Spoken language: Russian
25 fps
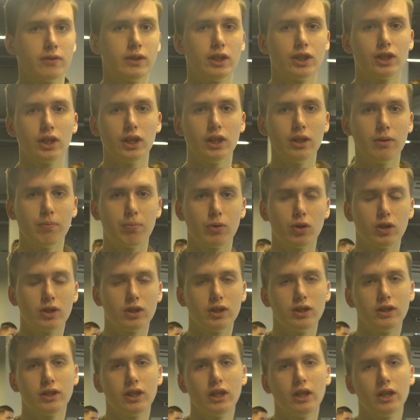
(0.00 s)
В течение
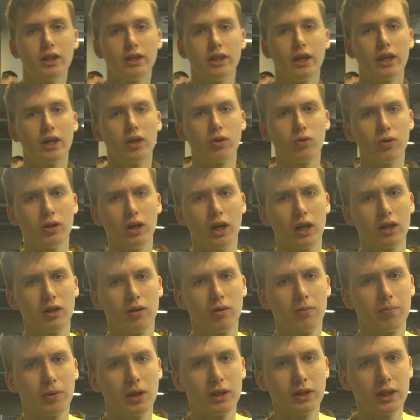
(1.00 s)
прошлой недели я
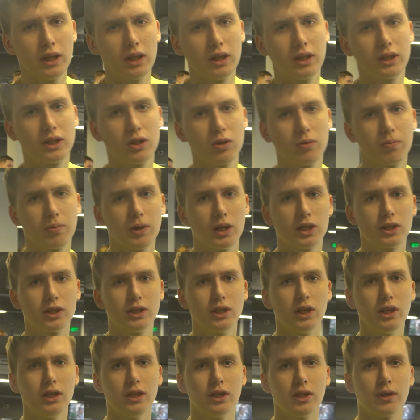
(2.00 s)
регулярно выполнял эти
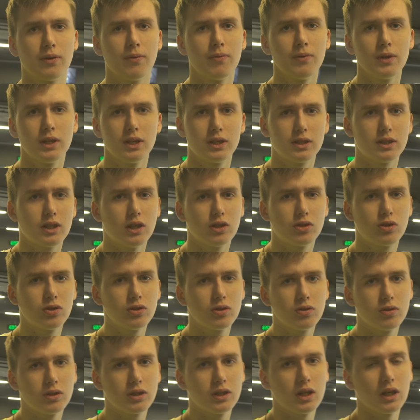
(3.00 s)
упражнения и стал
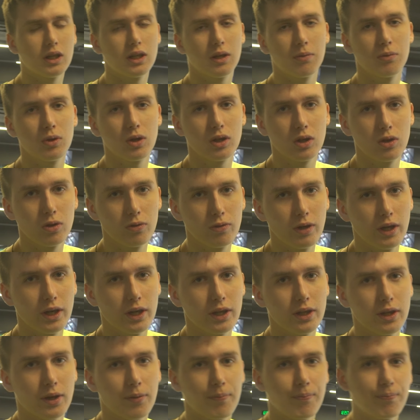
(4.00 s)
чувствовать себя намного
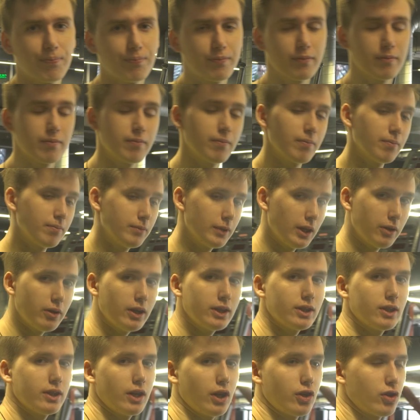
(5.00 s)
уверенней.
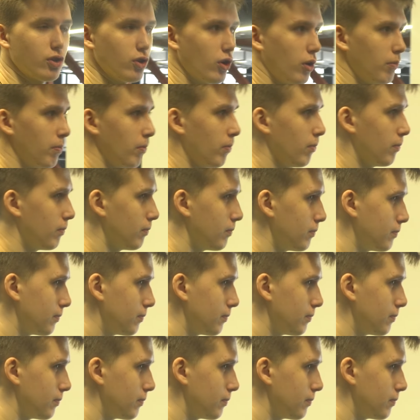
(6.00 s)
Давайте начнем.